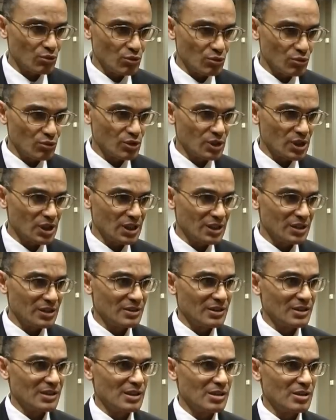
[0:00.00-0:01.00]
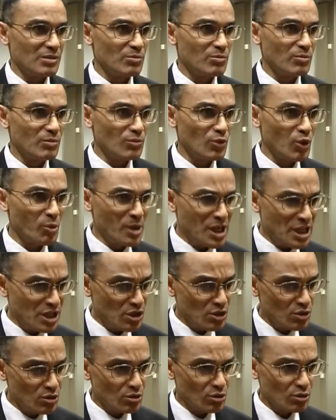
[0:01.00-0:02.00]
un eh,
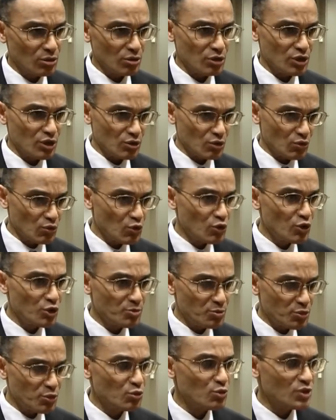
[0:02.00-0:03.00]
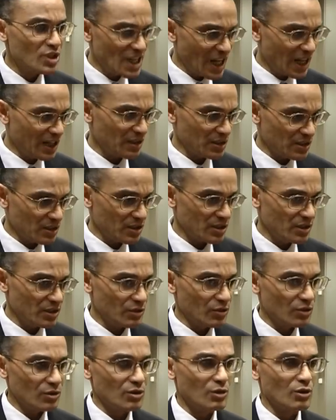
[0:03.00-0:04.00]
momento in cui più di altri
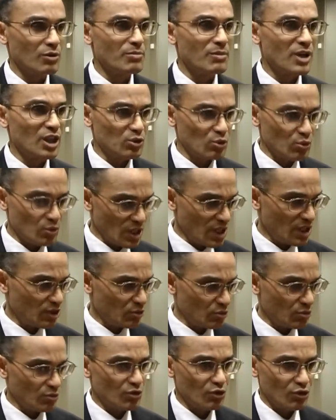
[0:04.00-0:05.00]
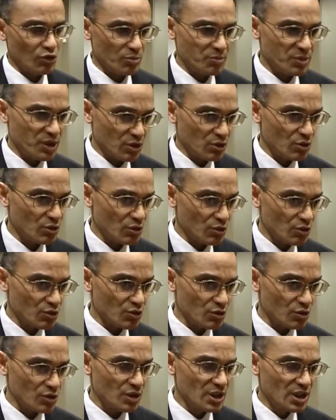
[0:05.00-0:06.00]
ho maturato questo
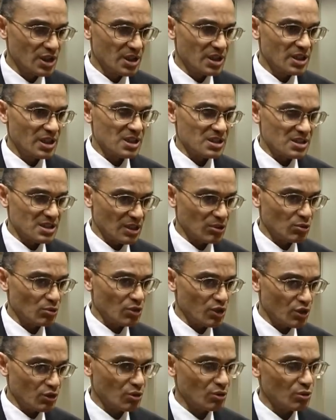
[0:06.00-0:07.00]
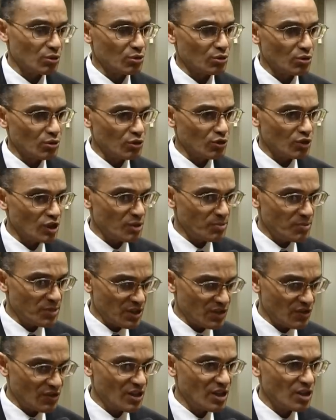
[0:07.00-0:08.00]
percorso è stato l'incontro con il
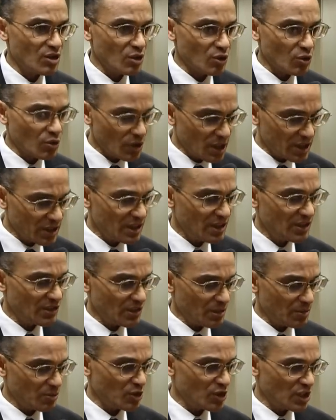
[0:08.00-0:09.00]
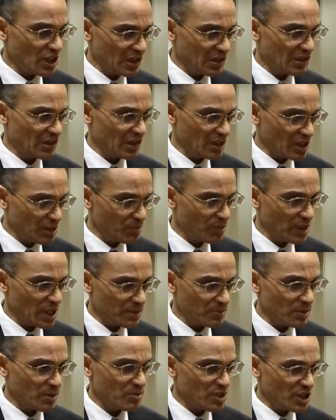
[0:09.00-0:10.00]
pensiero e con la testimonianza del
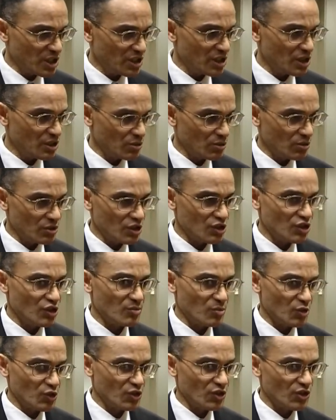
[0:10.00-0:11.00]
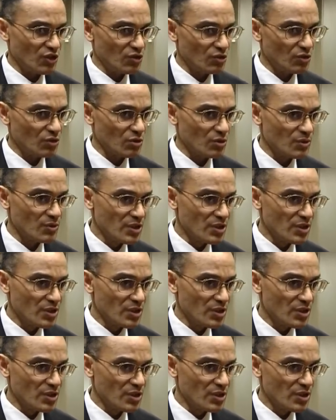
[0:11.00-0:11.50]
Papa Benedetto XVI